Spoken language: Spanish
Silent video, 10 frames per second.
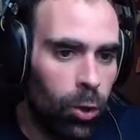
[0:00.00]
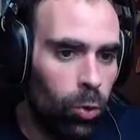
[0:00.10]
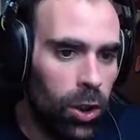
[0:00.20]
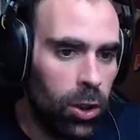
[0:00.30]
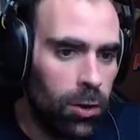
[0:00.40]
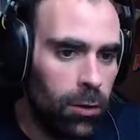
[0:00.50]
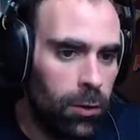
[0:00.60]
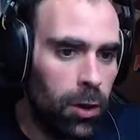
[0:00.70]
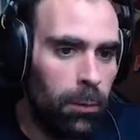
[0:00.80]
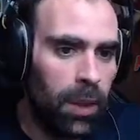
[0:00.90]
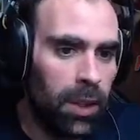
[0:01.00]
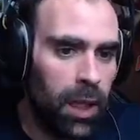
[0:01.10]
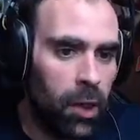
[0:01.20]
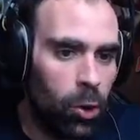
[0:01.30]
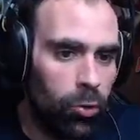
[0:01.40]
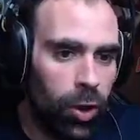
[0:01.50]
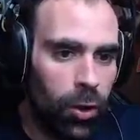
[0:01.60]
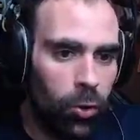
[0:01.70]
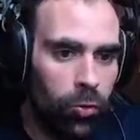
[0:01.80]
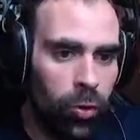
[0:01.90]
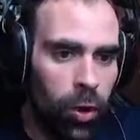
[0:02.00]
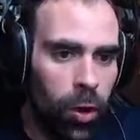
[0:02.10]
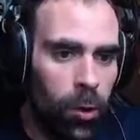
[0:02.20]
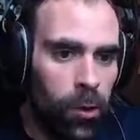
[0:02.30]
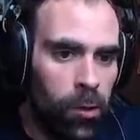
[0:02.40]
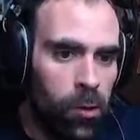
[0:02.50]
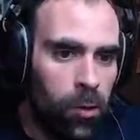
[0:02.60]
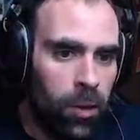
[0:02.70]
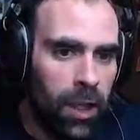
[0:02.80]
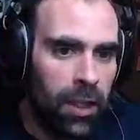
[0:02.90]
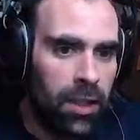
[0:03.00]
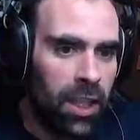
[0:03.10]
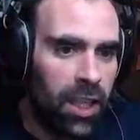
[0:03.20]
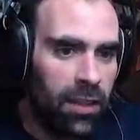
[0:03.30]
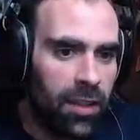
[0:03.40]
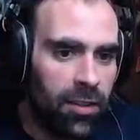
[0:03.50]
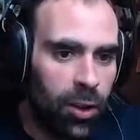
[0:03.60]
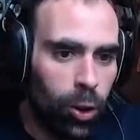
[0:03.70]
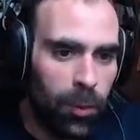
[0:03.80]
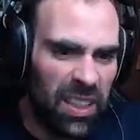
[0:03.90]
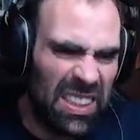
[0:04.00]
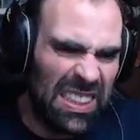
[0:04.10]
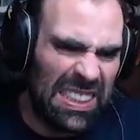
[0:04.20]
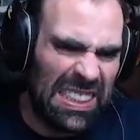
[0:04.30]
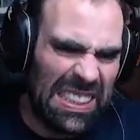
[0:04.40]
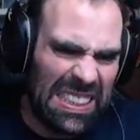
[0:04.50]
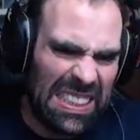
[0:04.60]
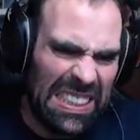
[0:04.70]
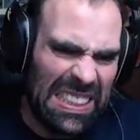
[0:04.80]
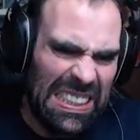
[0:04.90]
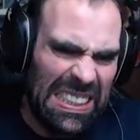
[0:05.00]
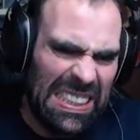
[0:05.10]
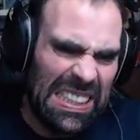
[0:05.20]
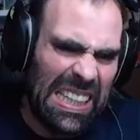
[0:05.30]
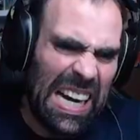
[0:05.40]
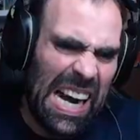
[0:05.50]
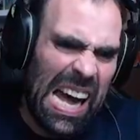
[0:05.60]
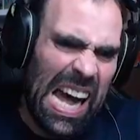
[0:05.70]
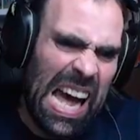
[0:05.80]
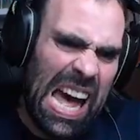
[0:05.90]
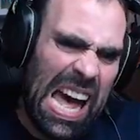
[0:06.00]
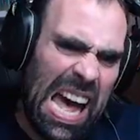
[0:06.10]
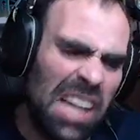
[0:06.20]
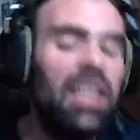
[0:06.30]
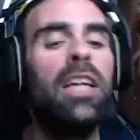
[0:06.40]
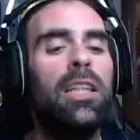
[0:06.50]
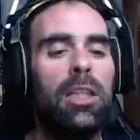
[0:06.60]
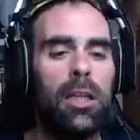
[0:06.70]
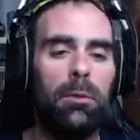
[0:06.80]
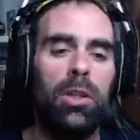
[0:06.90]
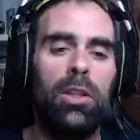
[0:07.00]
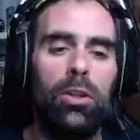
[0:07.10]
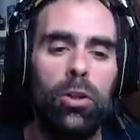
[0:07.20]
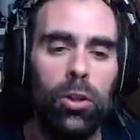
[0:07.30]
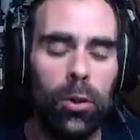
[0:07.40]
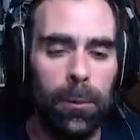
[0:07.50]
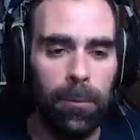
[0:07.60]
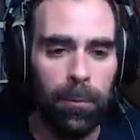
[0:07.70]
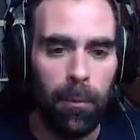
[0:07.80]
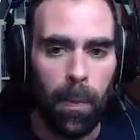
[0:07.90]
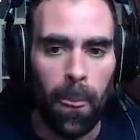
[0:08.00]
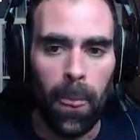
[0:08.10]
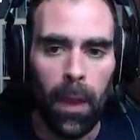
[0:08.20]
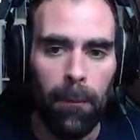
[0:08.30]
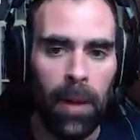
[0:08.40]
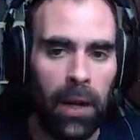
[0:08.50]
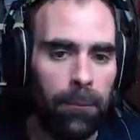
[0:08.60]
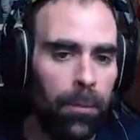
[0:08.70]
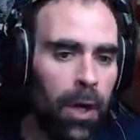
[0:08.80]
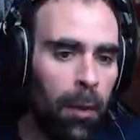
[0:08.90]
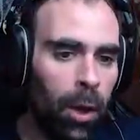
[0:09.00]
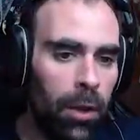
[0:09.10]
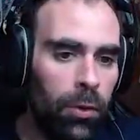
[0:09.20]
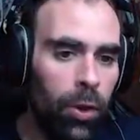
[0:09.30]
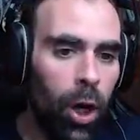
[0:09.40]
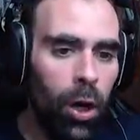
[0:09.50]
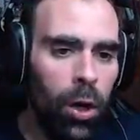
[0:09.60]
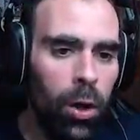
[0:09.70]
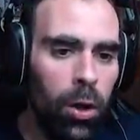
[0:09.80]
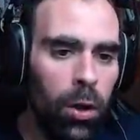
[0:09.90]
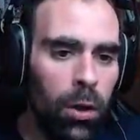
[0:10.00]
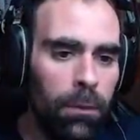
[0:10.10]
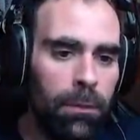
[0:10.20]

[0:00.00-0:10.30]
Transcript: 1 y Pantera Rosa 2. La tía esta se come... ¡Ay, qué te reviento! Vale, vamos a... ¡No!